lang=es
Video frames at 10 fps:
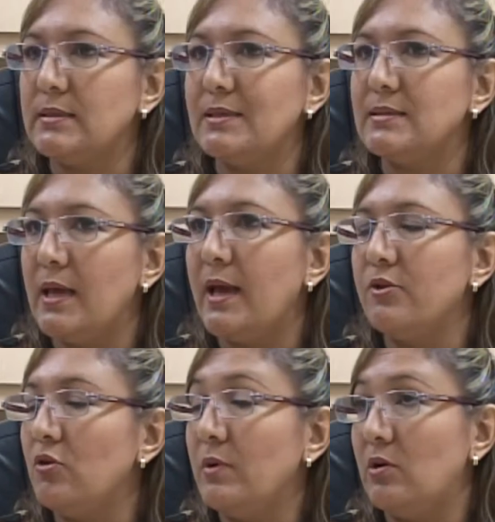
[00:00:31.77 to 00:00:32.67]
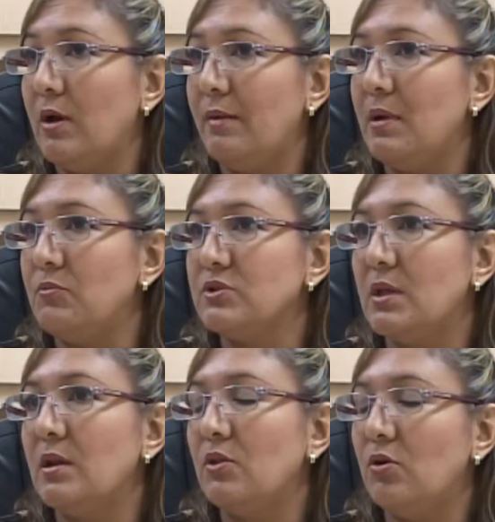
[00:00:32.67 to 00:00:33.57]
Este año, bueno, habíamos
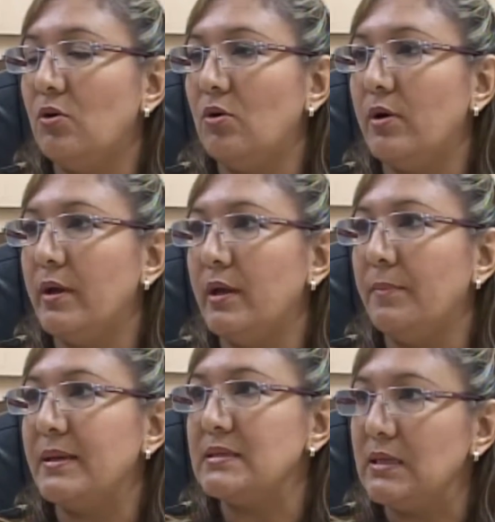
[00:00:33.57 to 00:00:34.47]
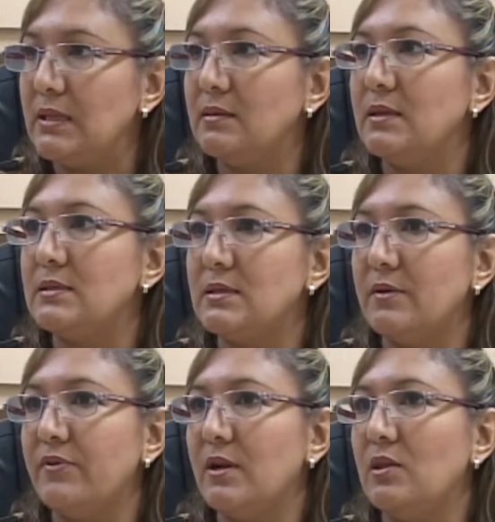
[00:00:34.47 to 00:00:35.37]
tenido eh, pacientes
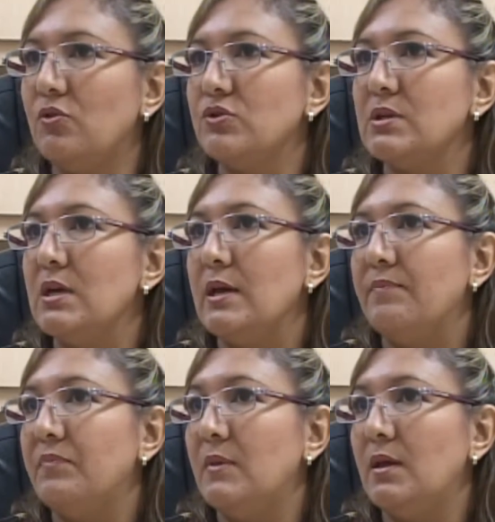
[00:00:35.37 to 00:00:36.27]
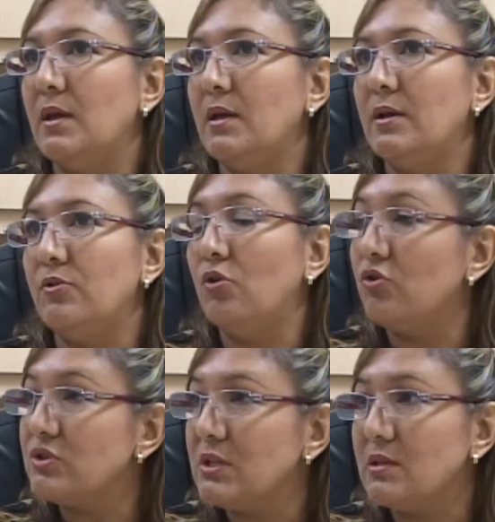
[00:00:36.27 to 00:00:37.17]
referidos de
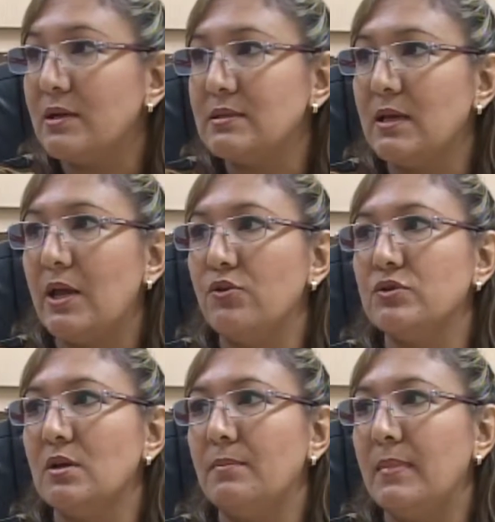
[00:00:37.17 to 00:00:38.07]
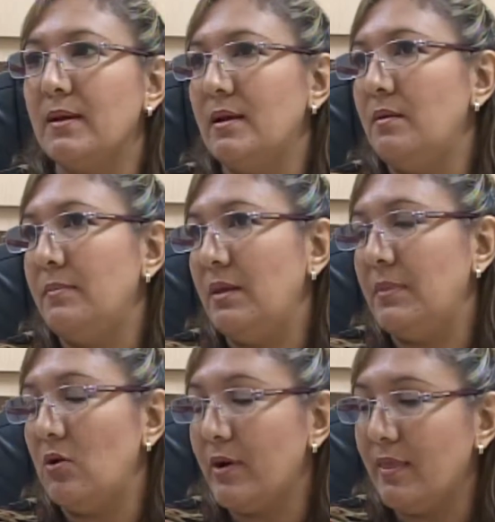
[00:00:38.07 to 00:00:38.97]
12, 13 años de
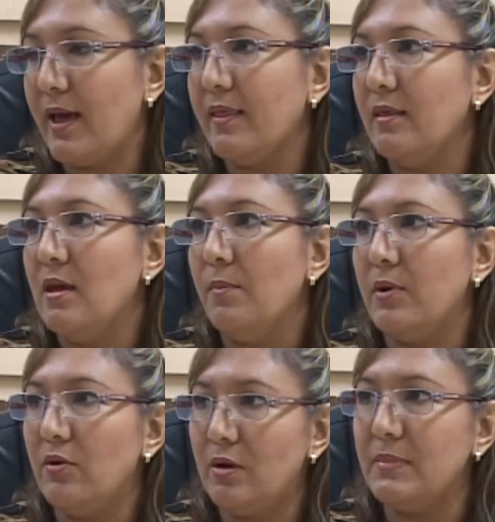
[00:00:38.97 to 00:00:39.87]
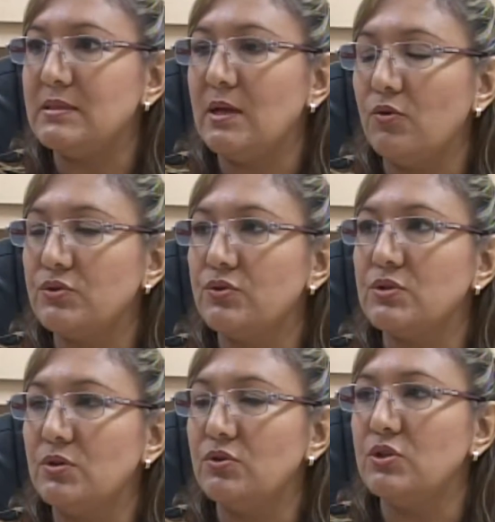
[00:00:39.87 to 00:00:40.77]
menor edad, pero en el mes de
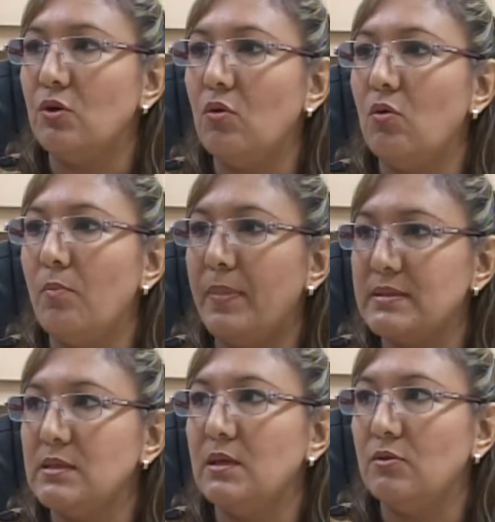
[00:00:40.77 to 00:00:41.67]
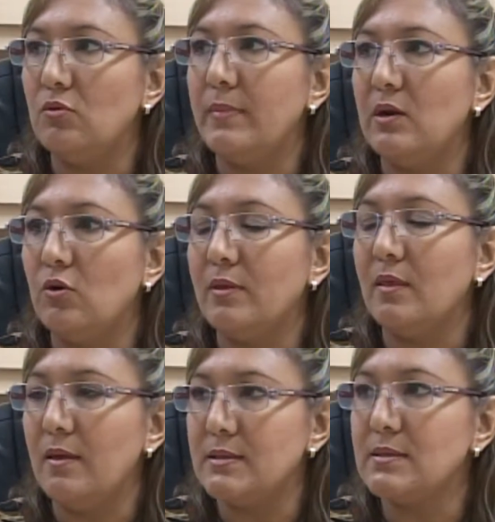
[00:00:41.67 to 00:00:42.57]
agosto sí nos llegó un paciente, un menor
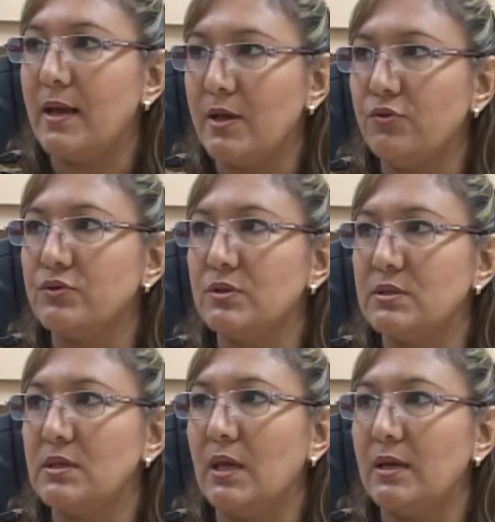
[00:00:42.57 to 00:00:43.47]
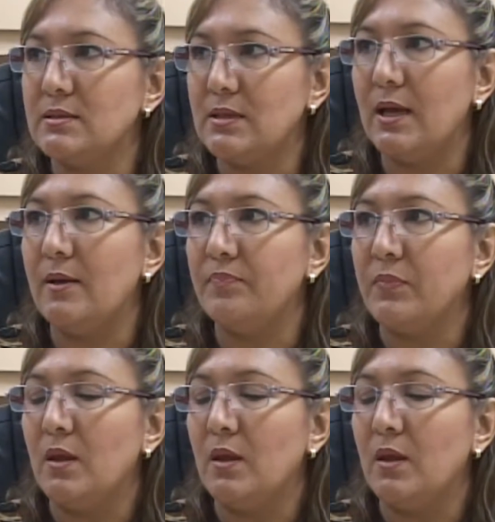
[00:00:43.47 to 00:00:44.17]
de 10 años, este que está